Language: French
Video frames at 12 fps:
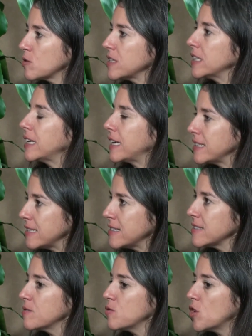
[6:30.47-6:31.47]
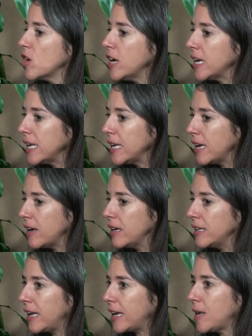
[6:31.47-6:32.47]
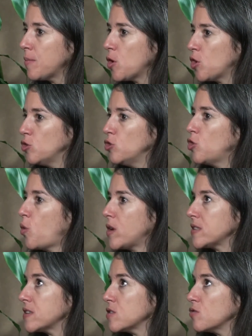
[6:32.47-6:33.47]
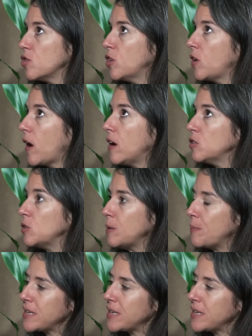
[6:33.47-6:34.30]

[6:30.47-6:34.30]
Donc, c'est intéressant à ce niveau-là. Et euh, Enerkem a connu une croissance fulgurante.